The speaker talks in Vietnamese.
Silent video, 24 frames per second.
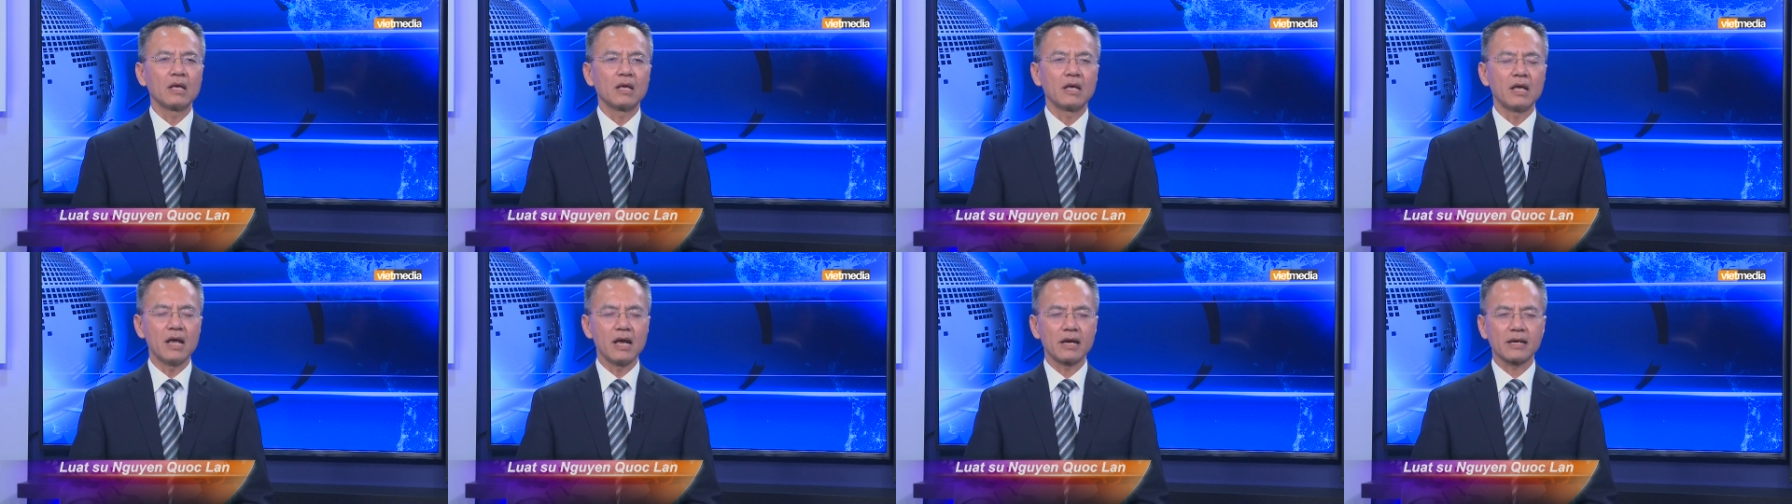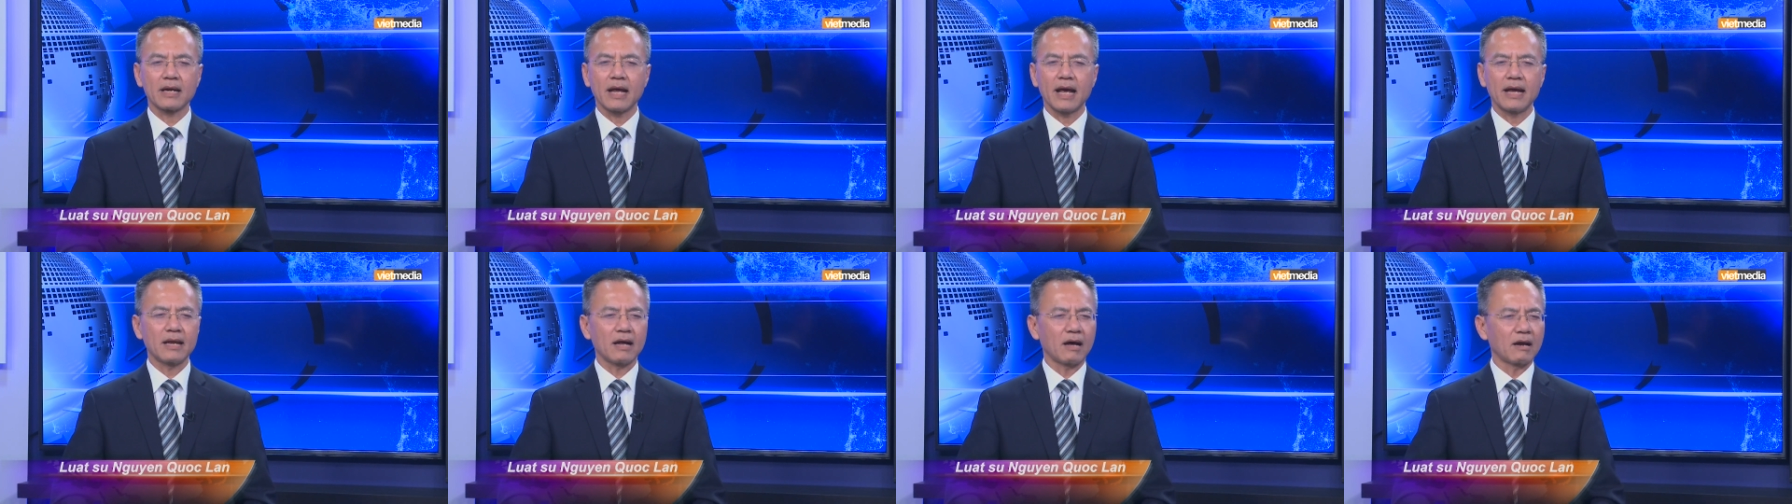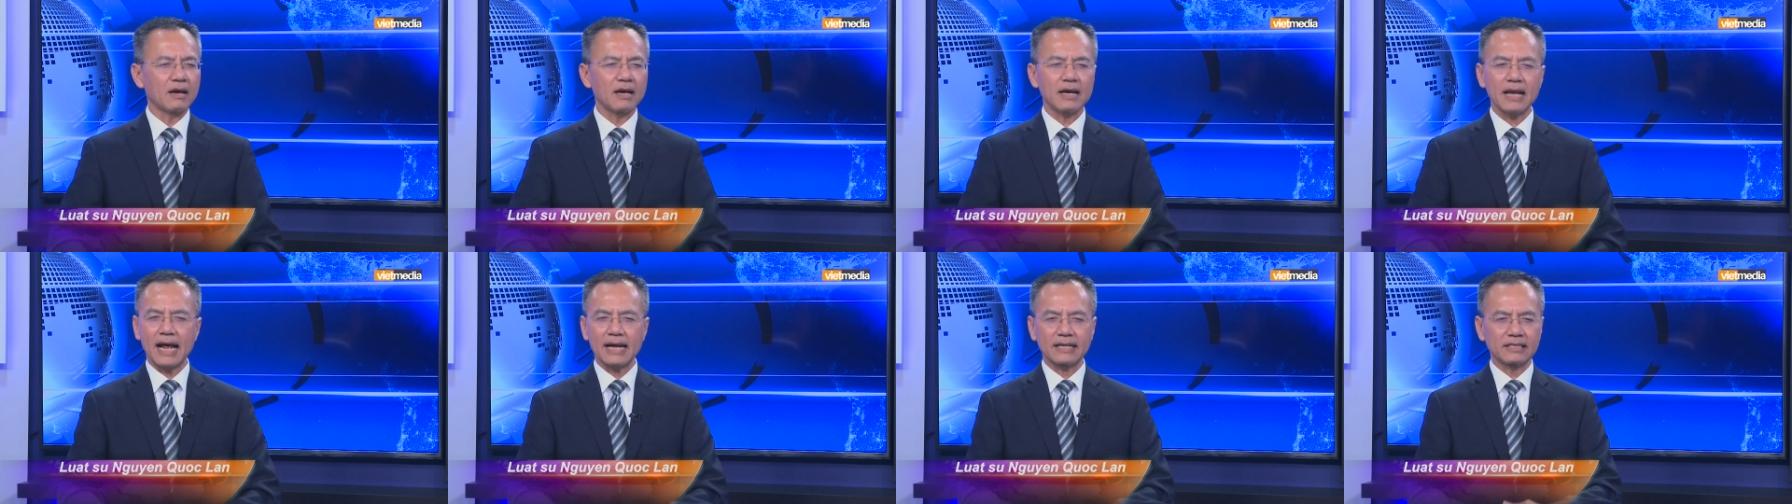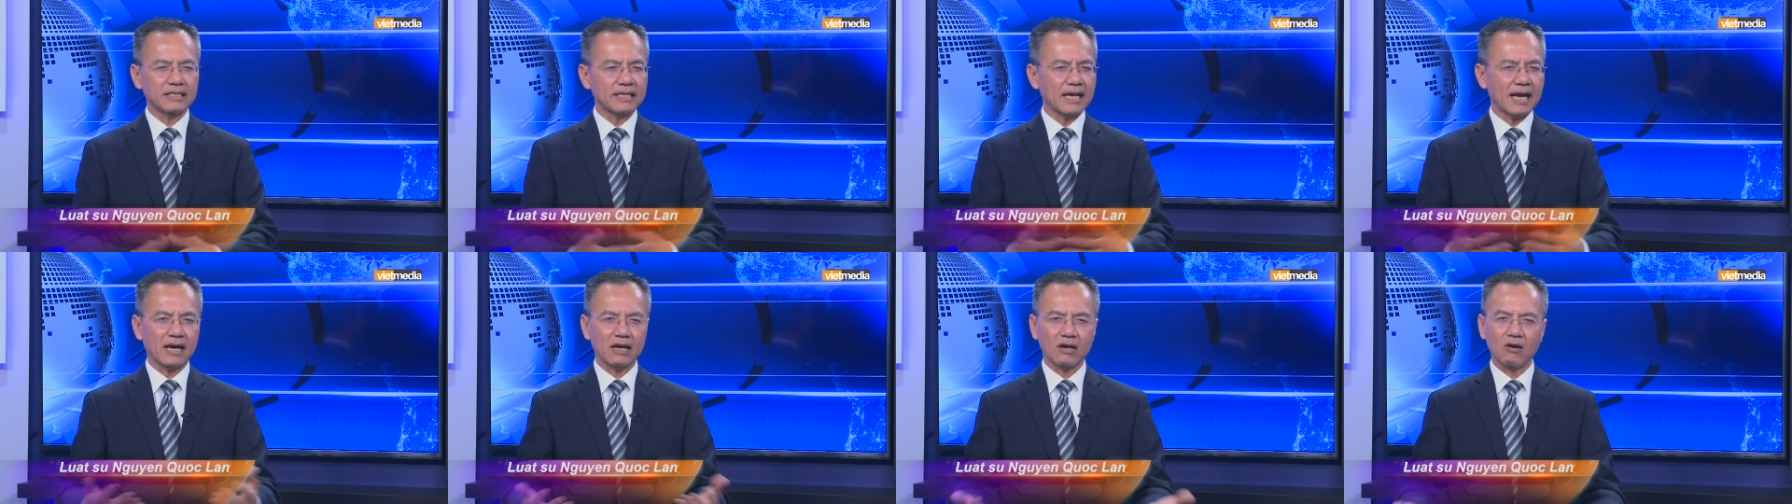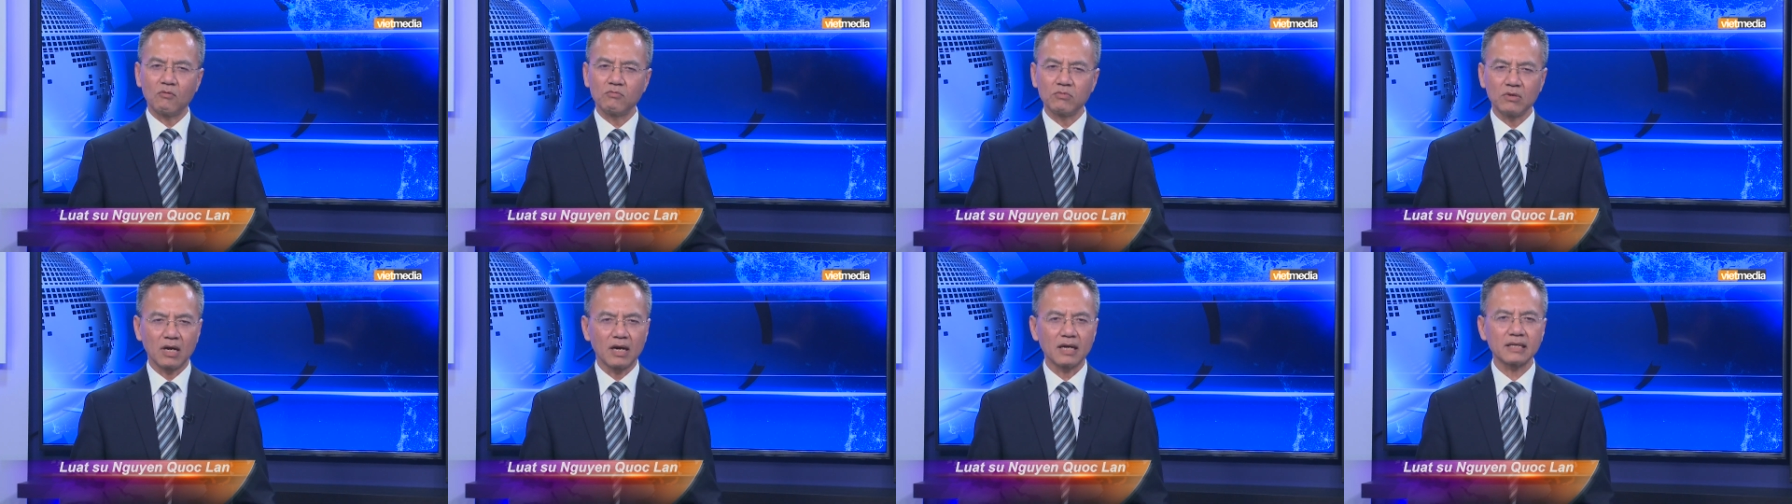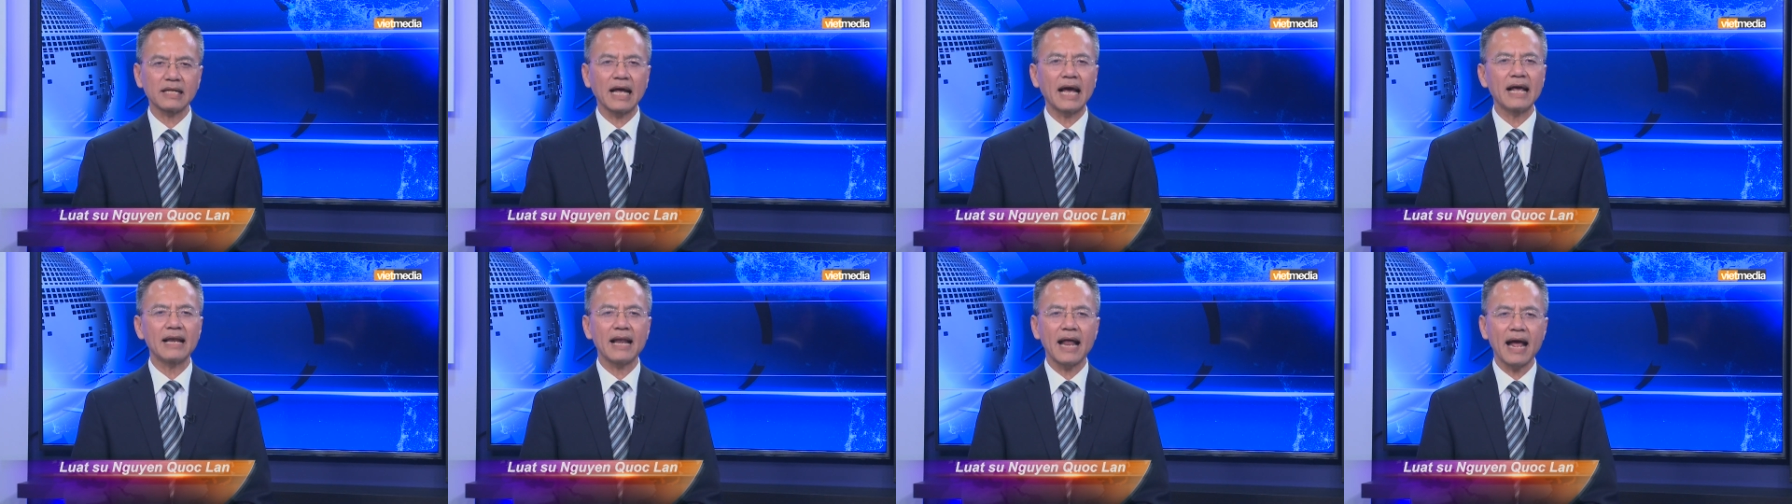hiện nay họ đã lan tràn không những ở
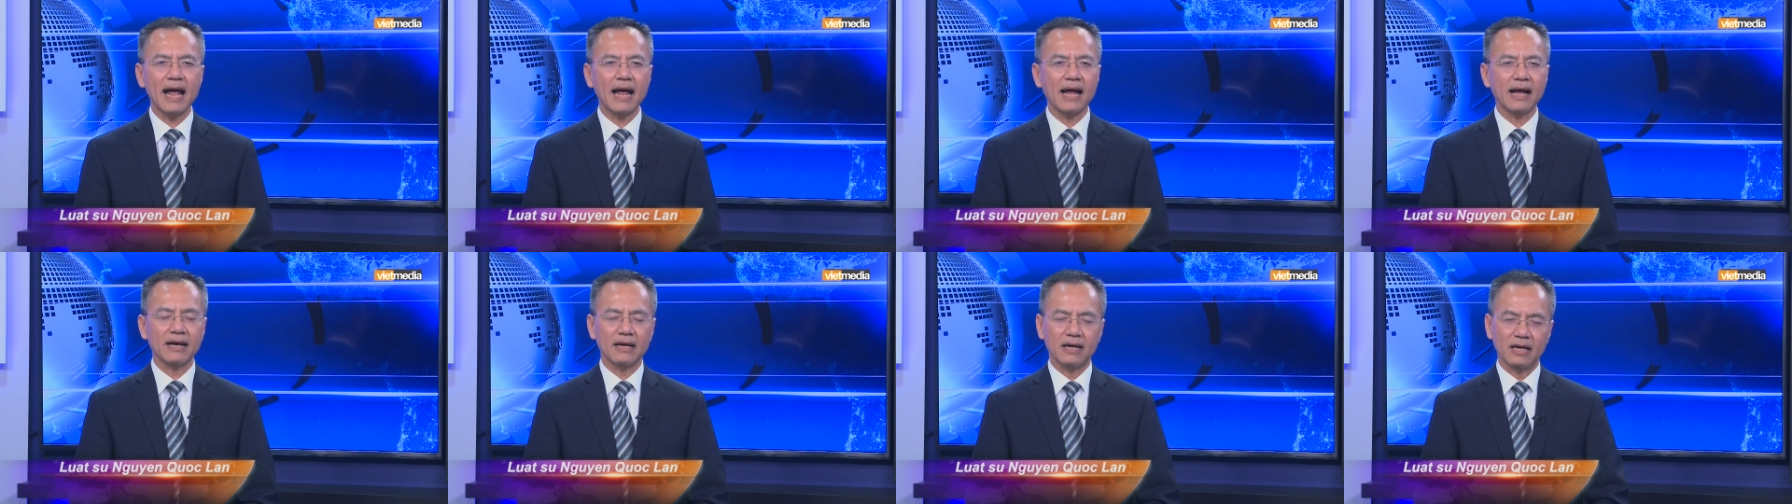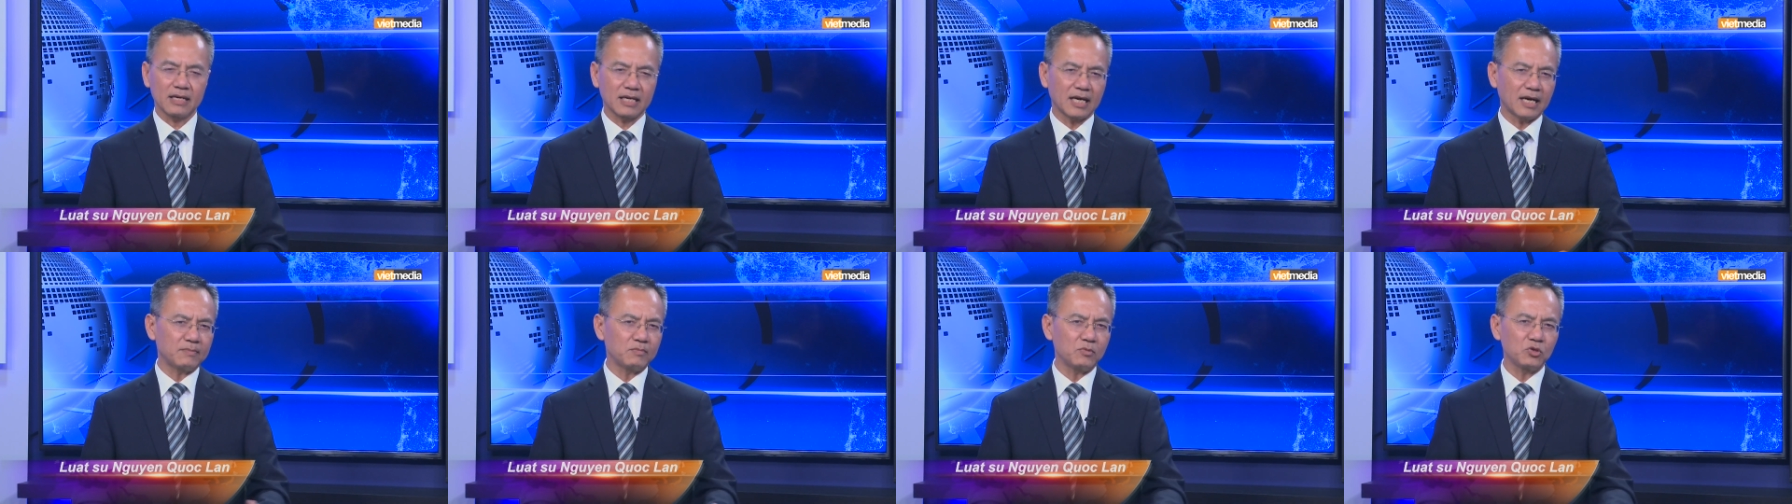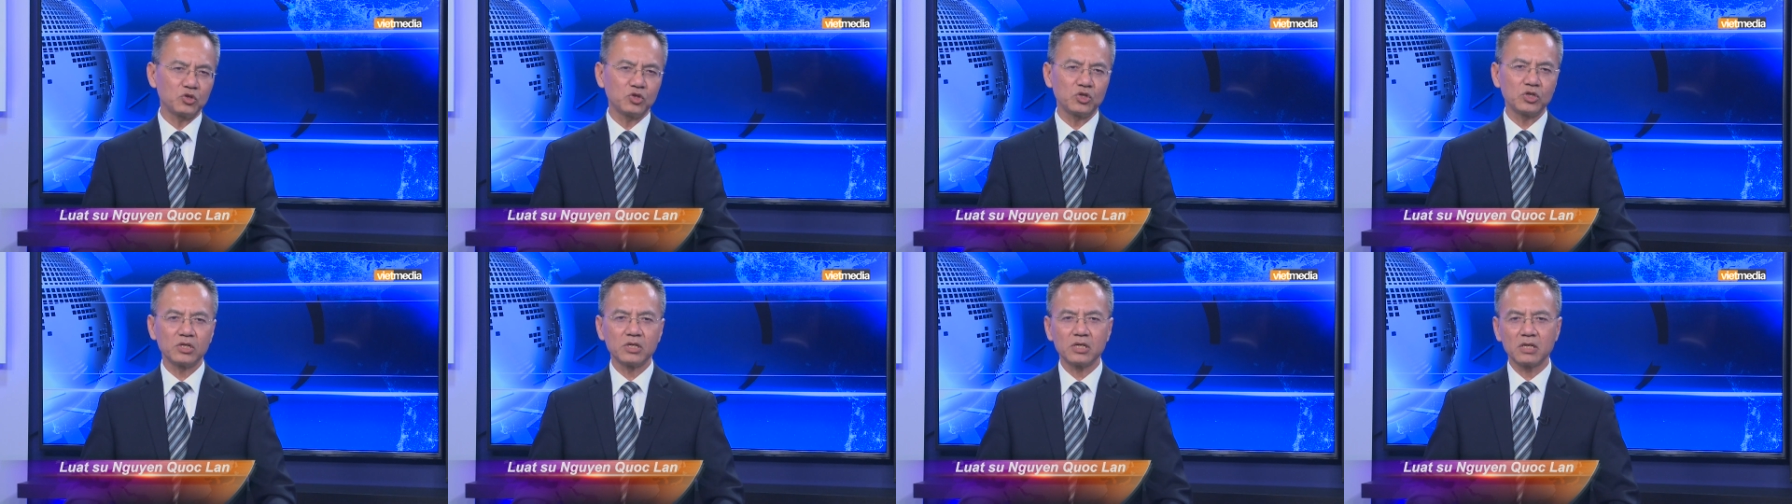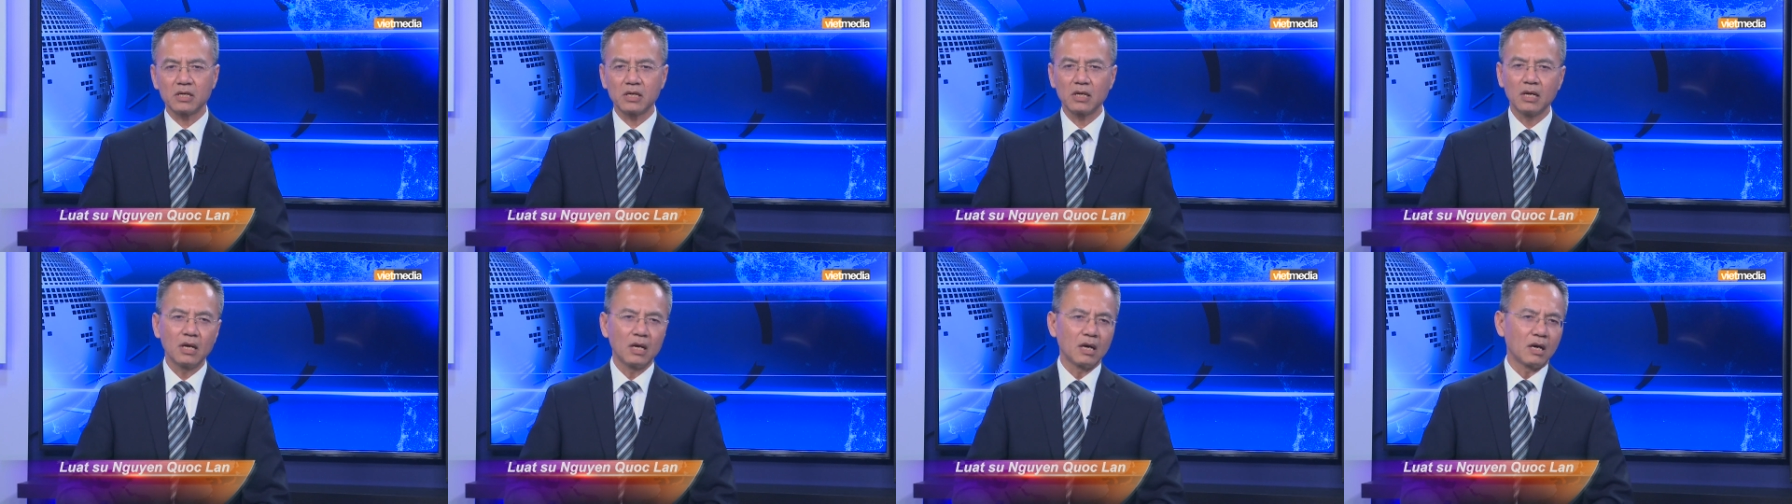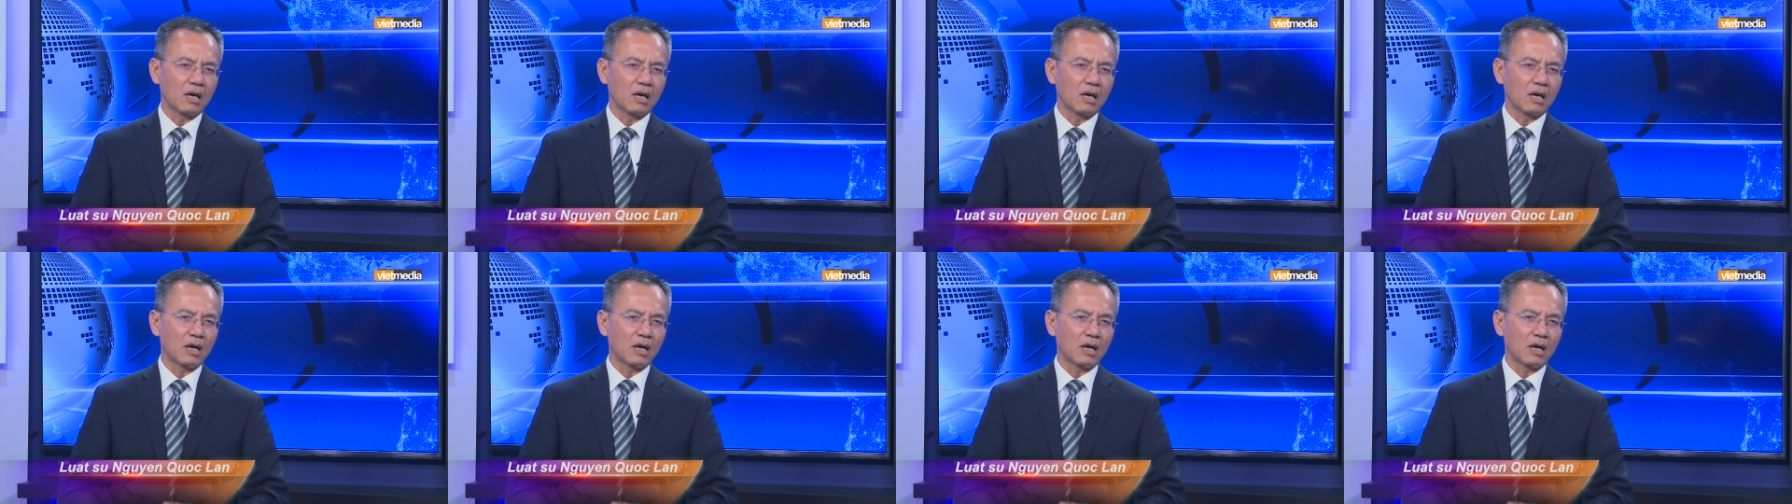Thái Lan, ở Campuchia,